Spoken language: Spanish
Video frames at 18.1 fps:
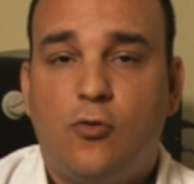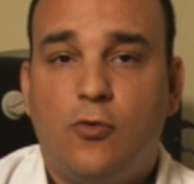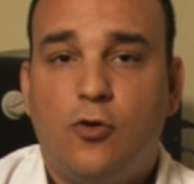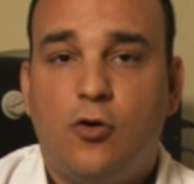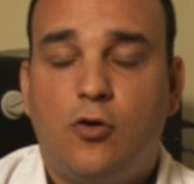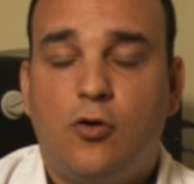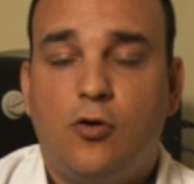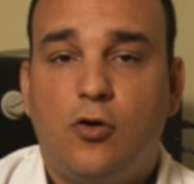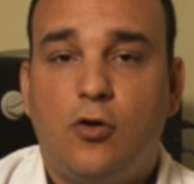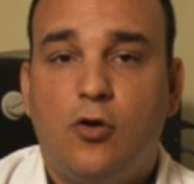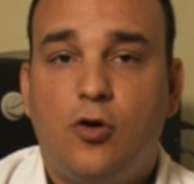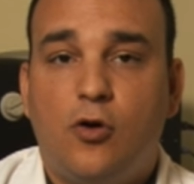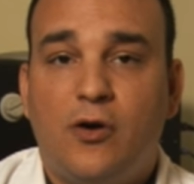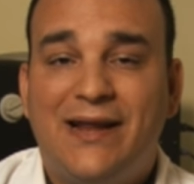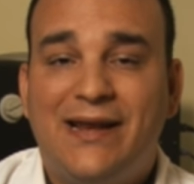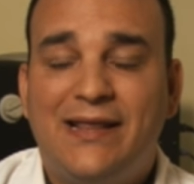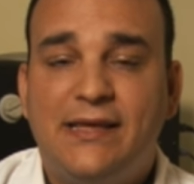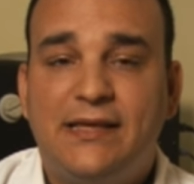
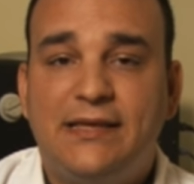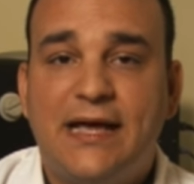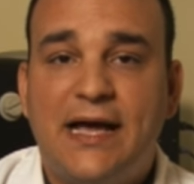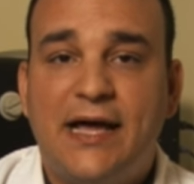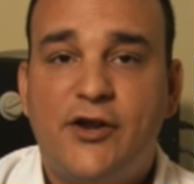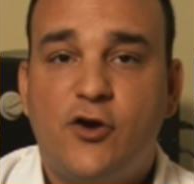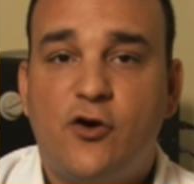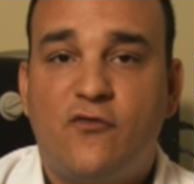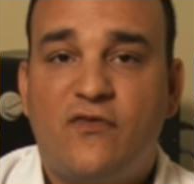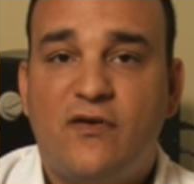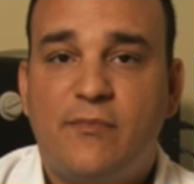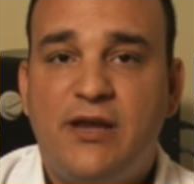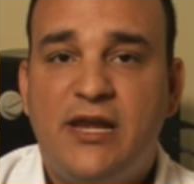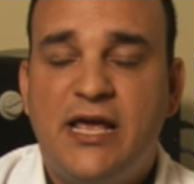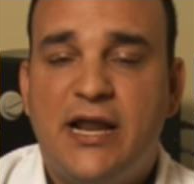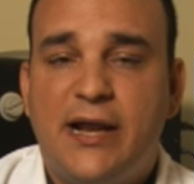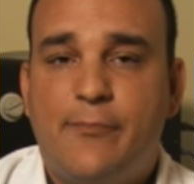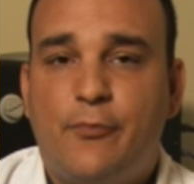los, hereditarios o
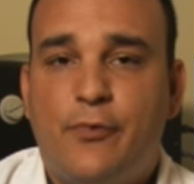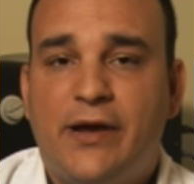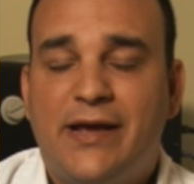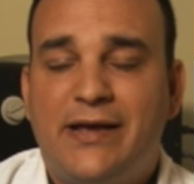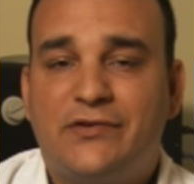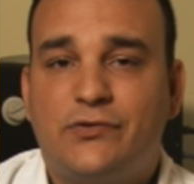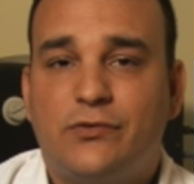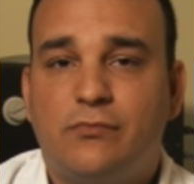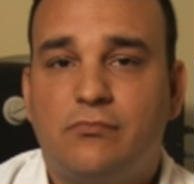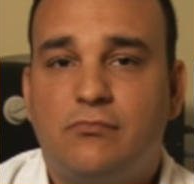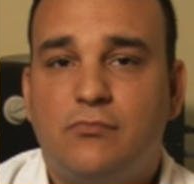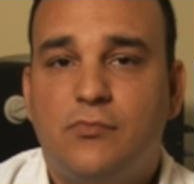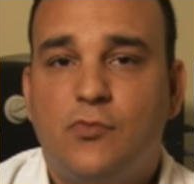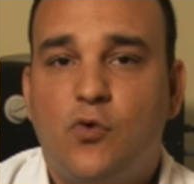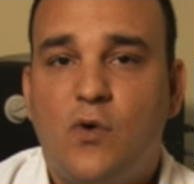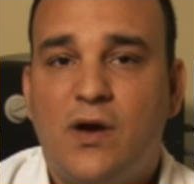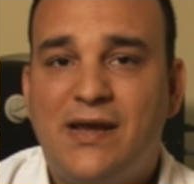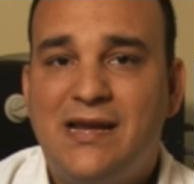familiares, pues eso
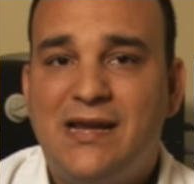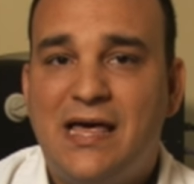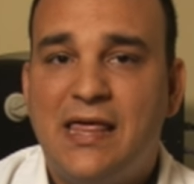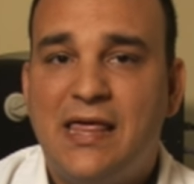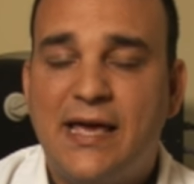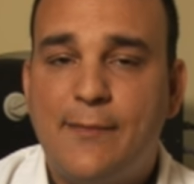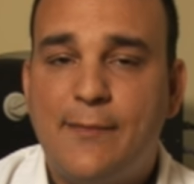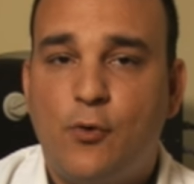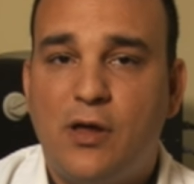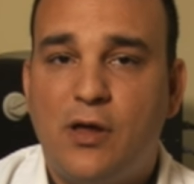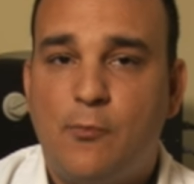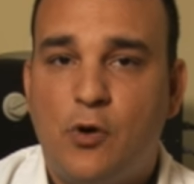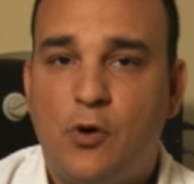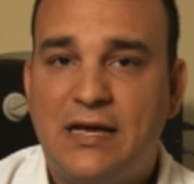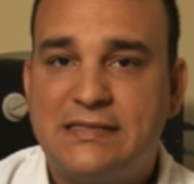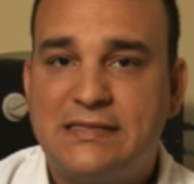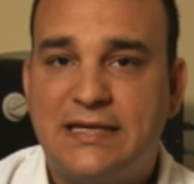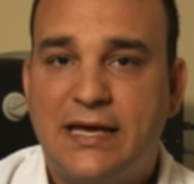no hay nada que
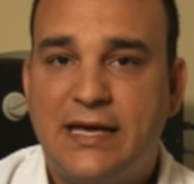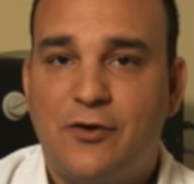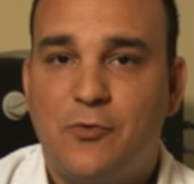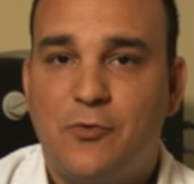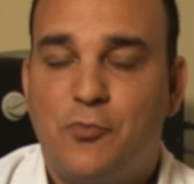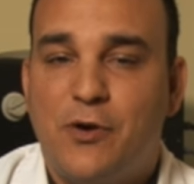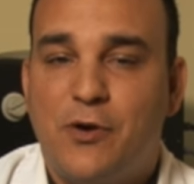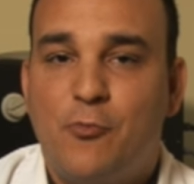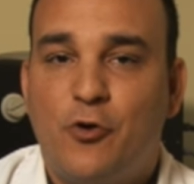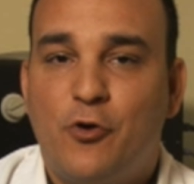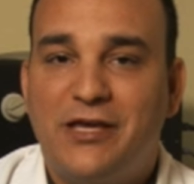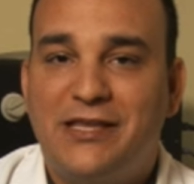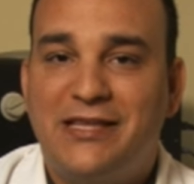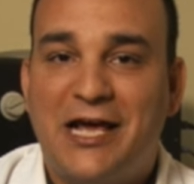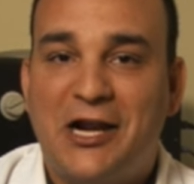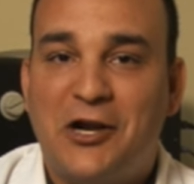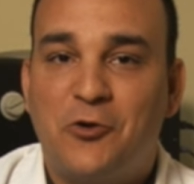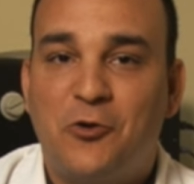podamos hacer, no podemos
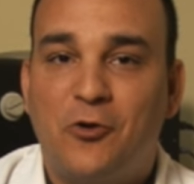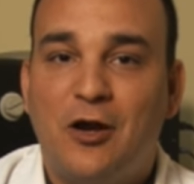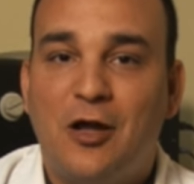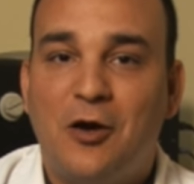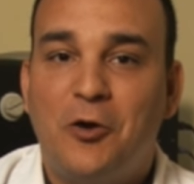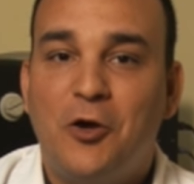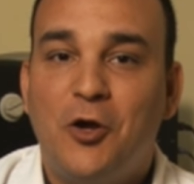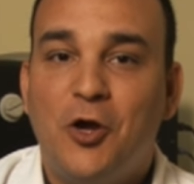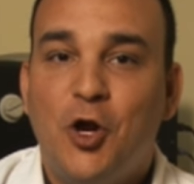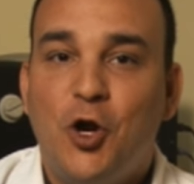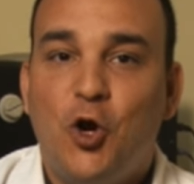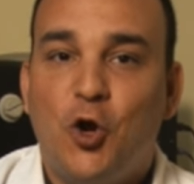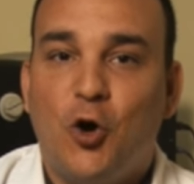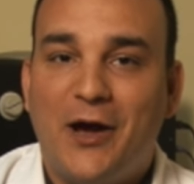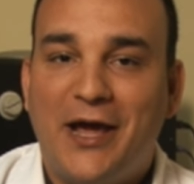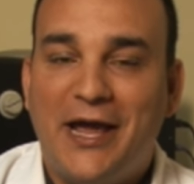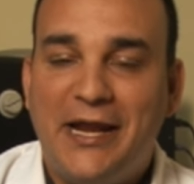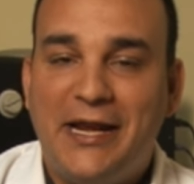quitarnos
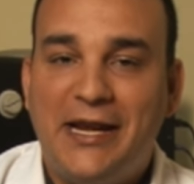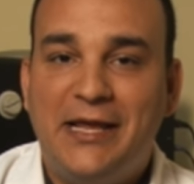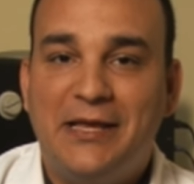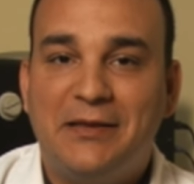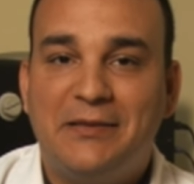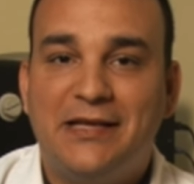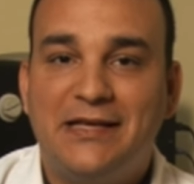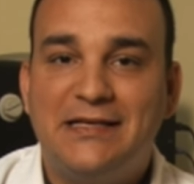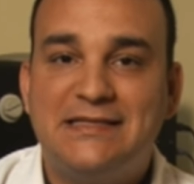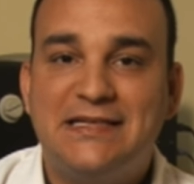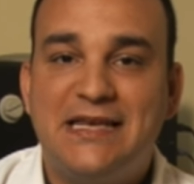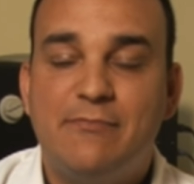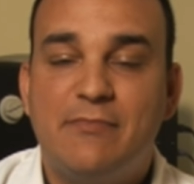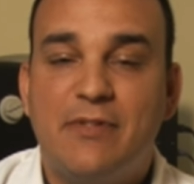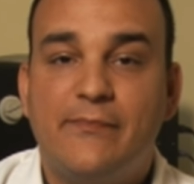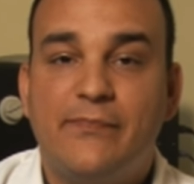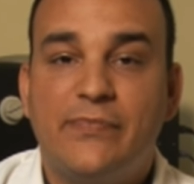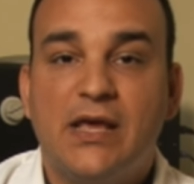los genes de
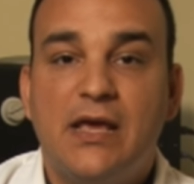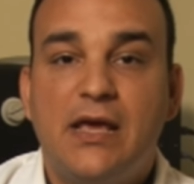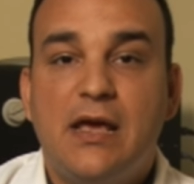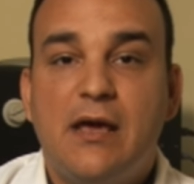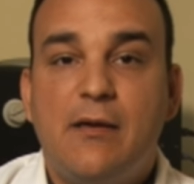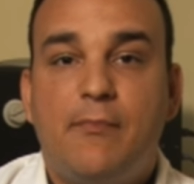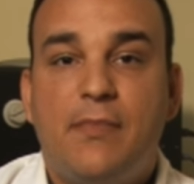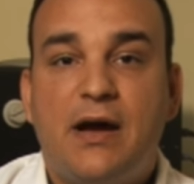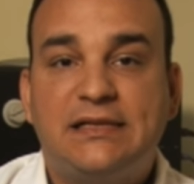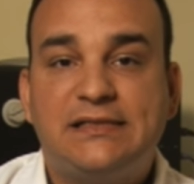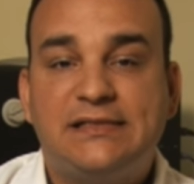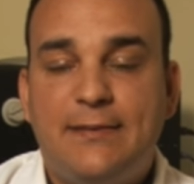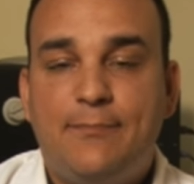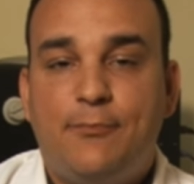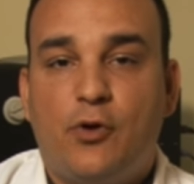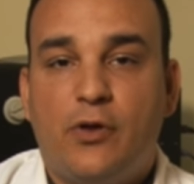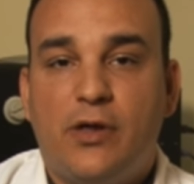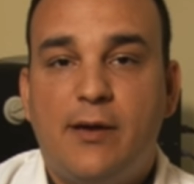encima más si
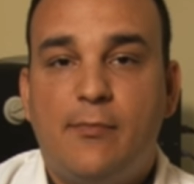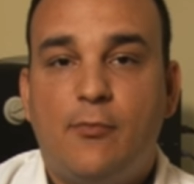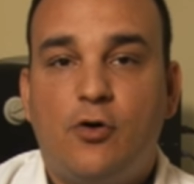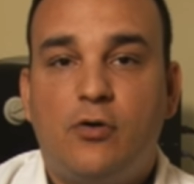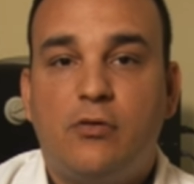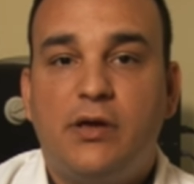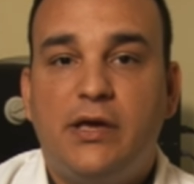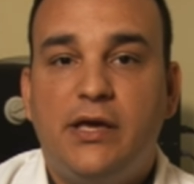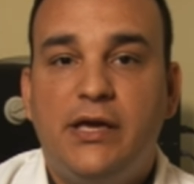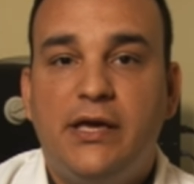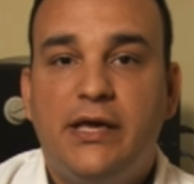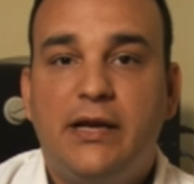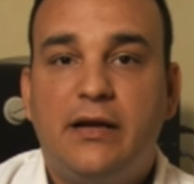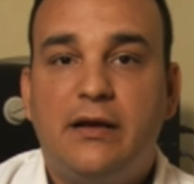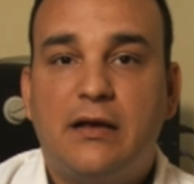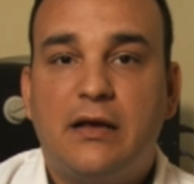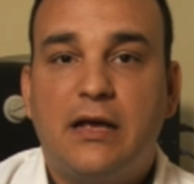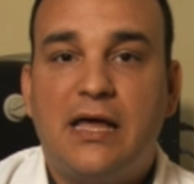sí podemos
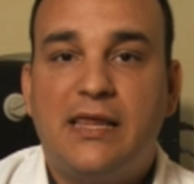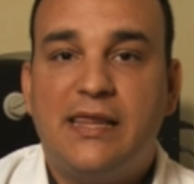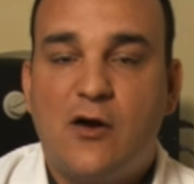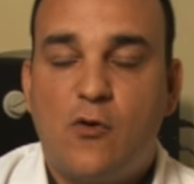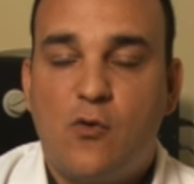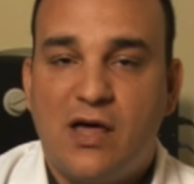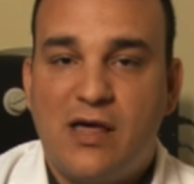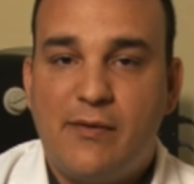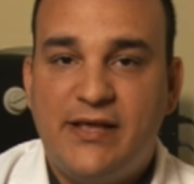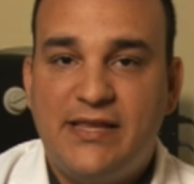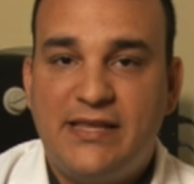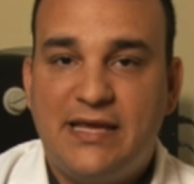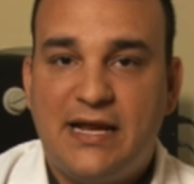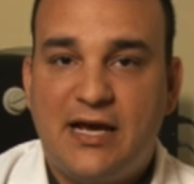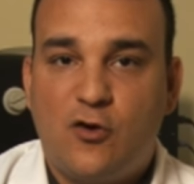ir adecuadamente a